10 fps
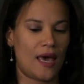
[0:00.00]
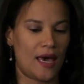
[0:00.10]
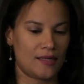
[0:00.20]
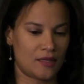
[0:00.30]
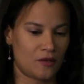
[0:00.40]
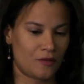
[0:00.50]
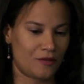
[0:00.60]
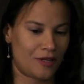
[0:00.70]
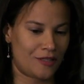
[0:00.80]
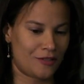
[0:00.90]
Essas,
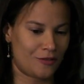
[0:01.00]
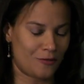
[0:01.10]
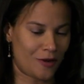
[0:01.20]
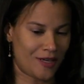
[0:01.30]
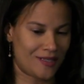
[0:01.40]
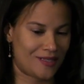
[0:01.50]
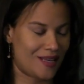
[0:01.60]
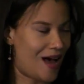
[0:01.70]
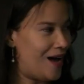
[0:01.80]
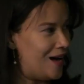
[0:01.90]
esses, duas,
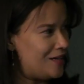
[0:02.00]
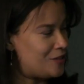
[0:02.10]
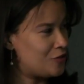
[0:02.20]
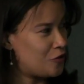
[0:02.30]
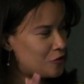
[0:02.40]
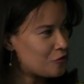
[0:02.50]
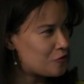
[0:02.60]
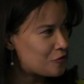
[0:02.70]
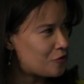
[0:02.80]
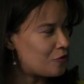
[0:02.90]
ah, esses dois
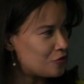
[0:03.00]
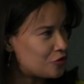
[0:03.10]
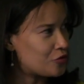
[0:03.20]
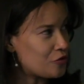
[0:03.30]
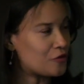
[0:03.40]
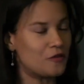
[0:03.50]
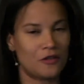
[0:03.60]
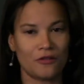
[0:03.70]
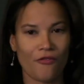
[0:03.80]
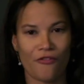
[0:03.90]
outros construtos
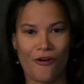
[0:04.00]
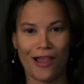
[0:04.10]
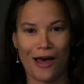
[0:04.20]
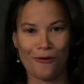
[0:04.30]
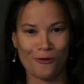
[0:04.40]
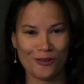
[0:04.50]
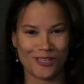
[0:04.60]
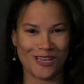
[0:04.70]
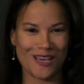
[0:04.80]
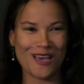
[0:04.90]
eu não vou falar
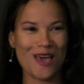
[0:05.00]
hoje,